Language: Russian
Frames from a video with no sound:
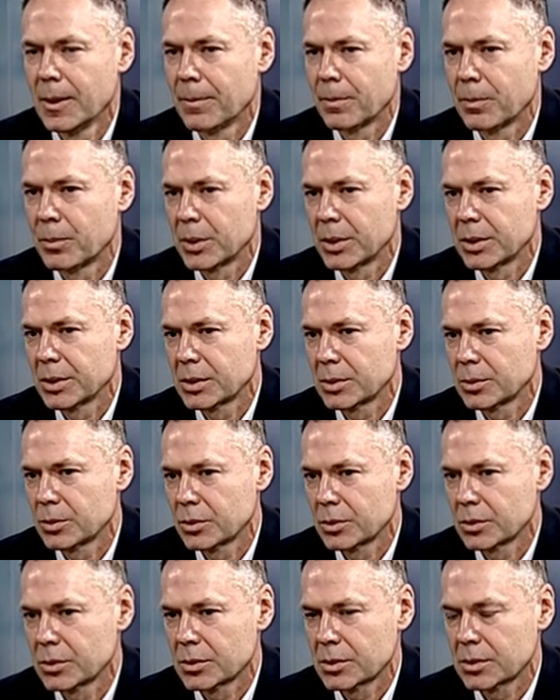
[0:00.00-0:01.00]

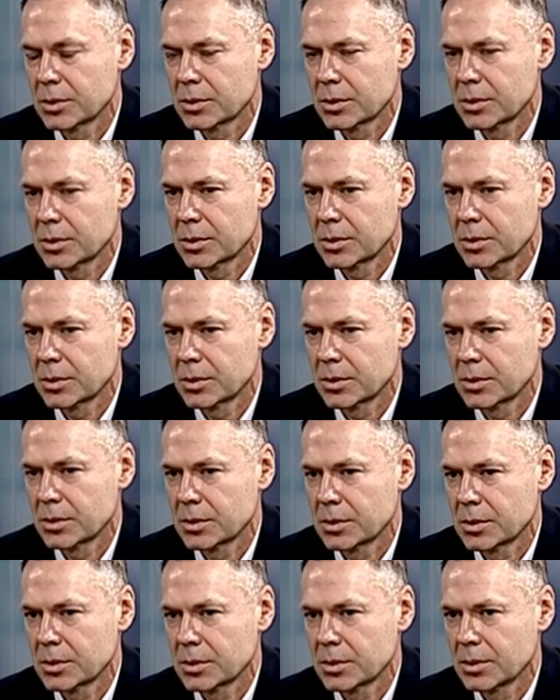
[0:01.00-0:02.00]
Поэтому
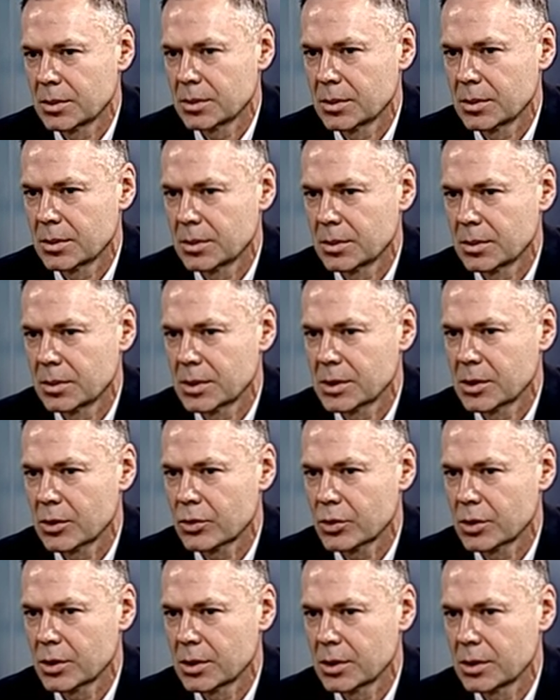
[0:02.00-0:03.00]
э,
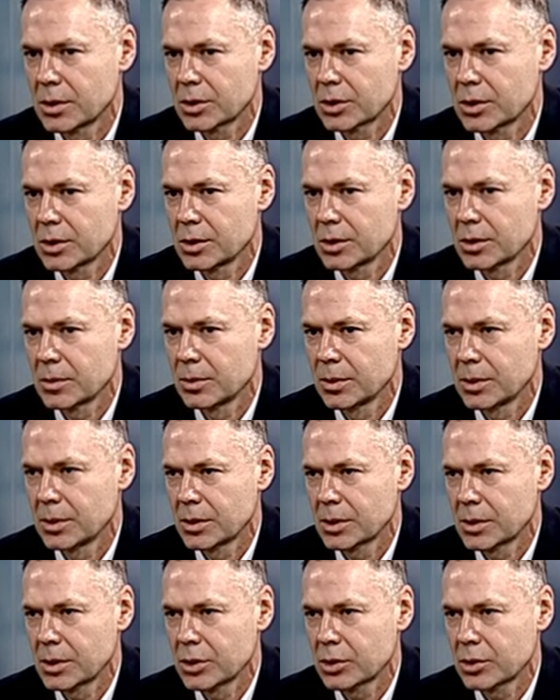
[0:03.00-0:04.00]
настороженное отношение было
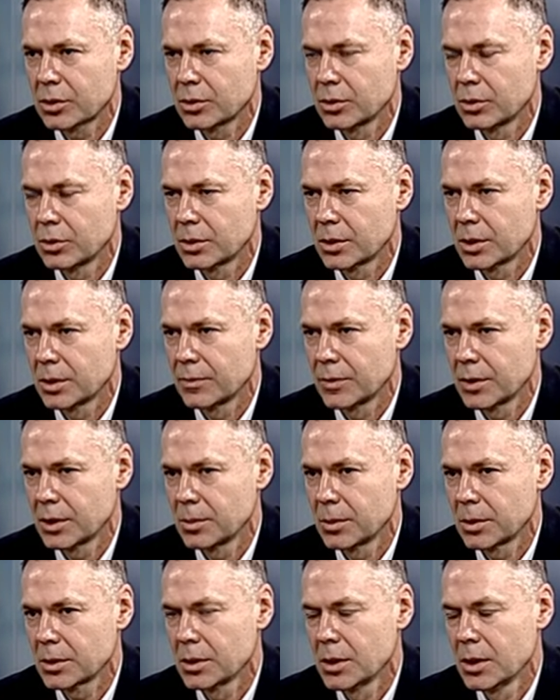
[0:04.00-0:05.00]
достаточно долгое
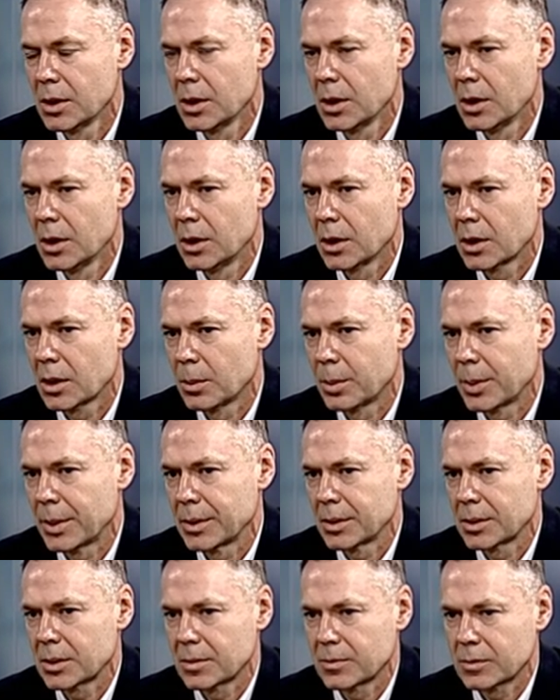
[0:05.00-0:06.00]
время, и
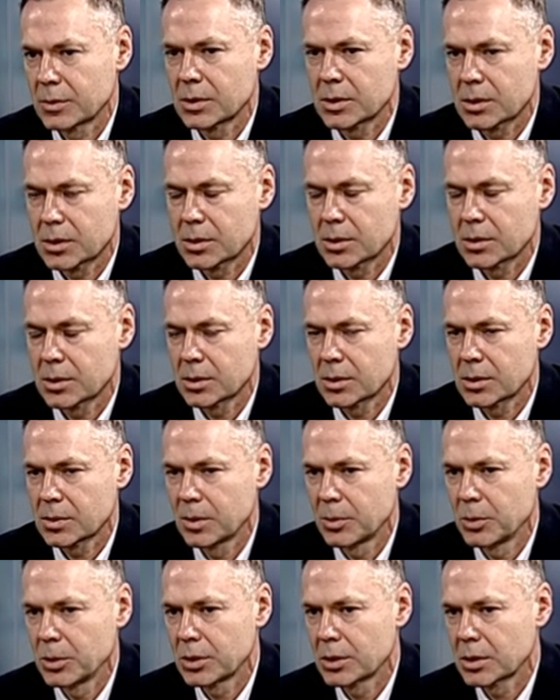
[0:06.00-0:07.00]
компания там, с, с
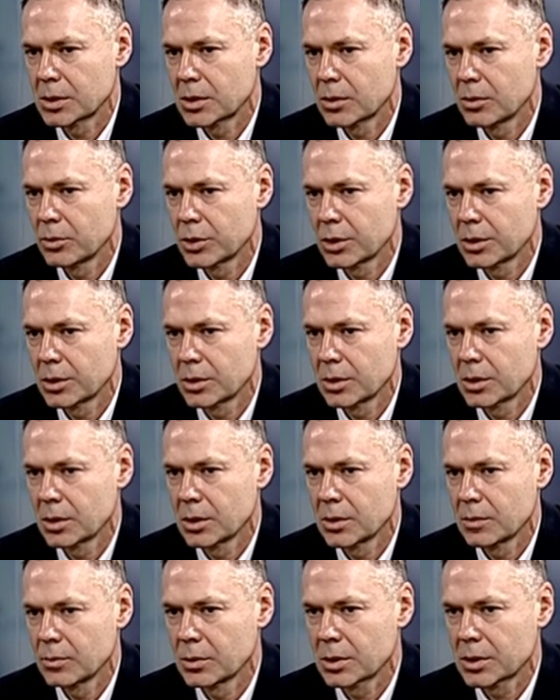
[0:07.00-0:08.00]
момента заключения
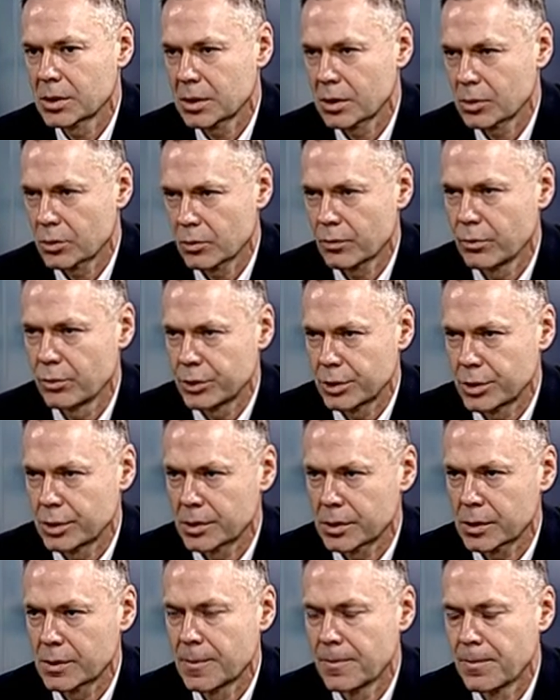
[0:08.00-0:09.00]
договора сразу
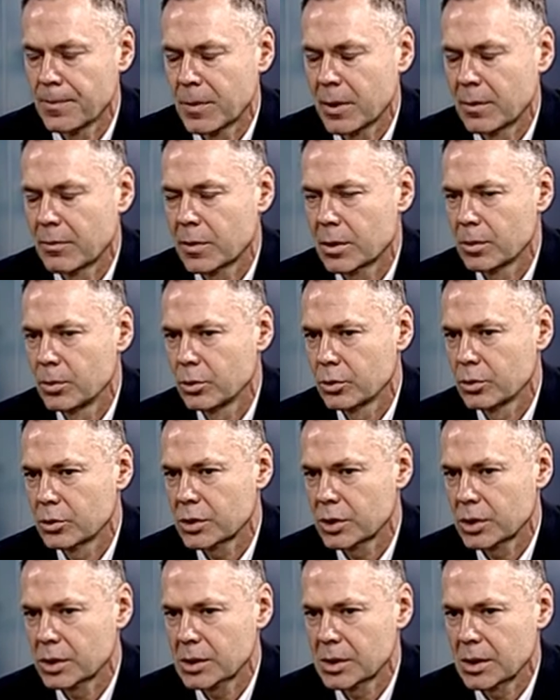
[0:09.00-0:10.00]
включилась в работу с
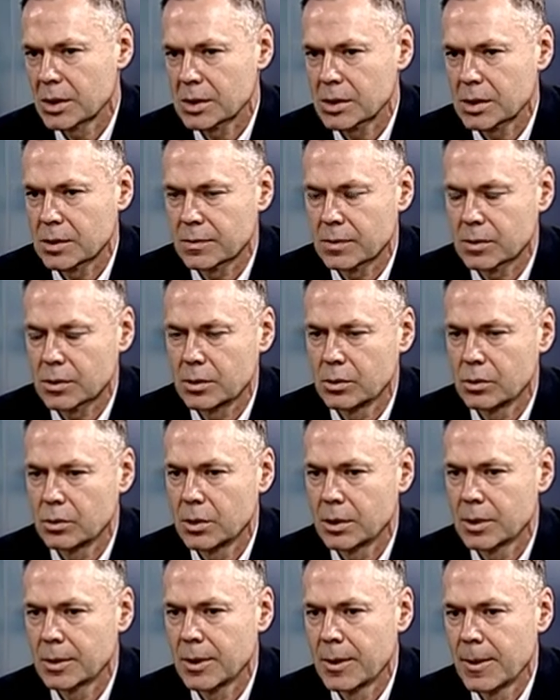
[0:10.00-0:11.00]
16
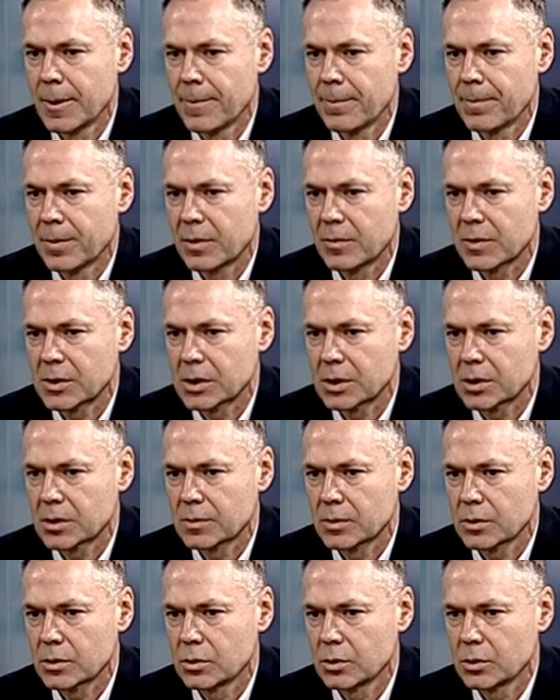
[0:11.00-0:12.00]
июля –
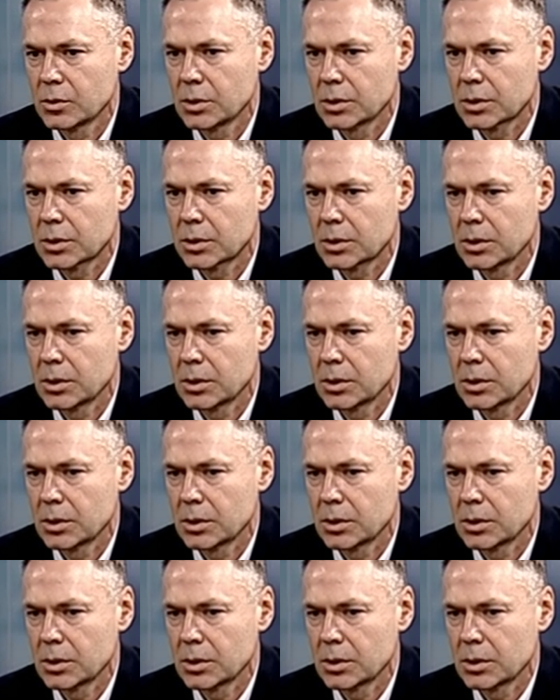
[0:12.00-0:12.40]
2020 года.